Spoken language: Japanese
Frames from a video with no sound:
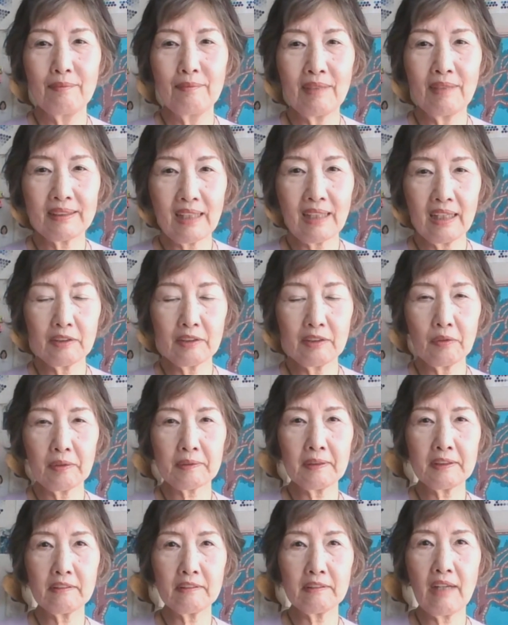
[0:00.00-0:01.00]
またあの
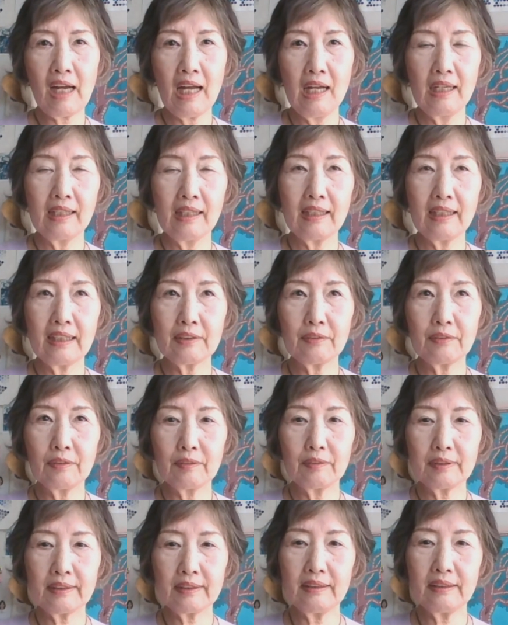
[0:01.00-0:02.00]
私はあ
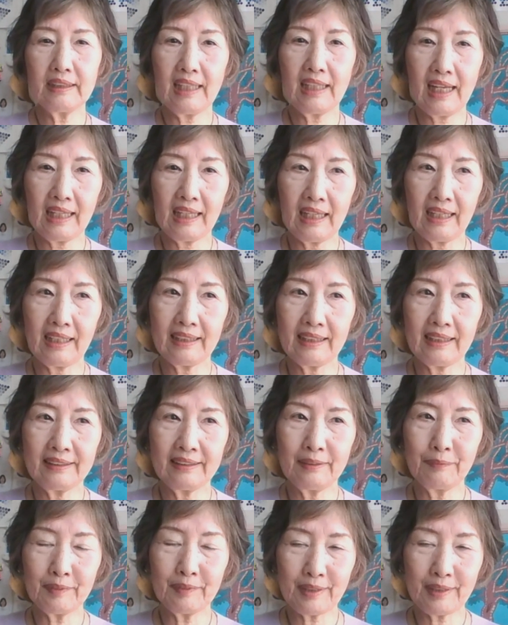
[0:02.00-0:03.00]
のシニア
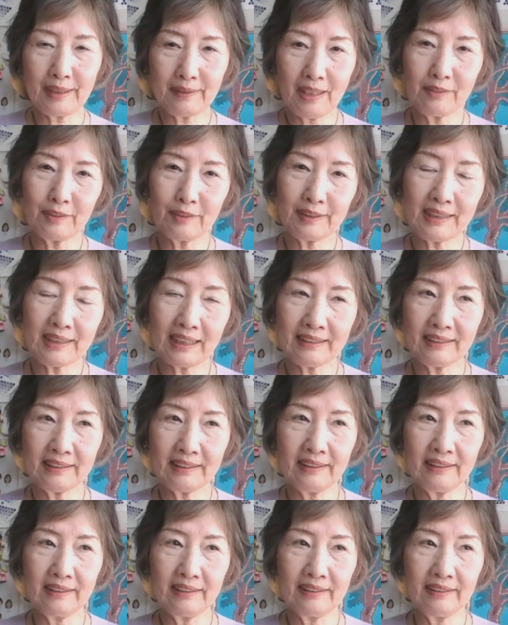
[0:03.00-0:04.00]
に向けての写
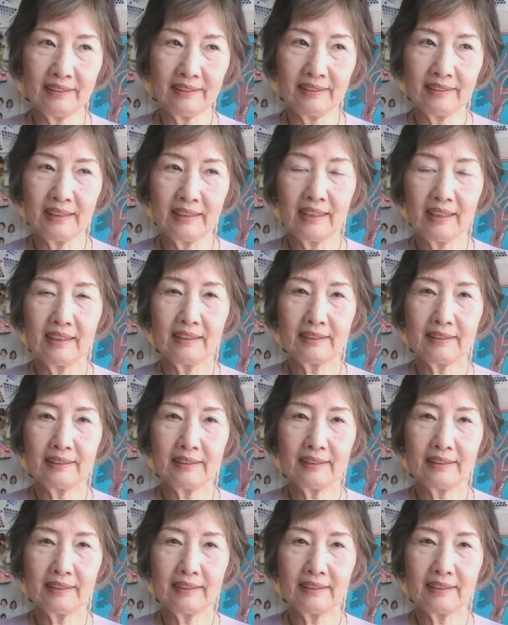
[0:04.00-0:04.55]
真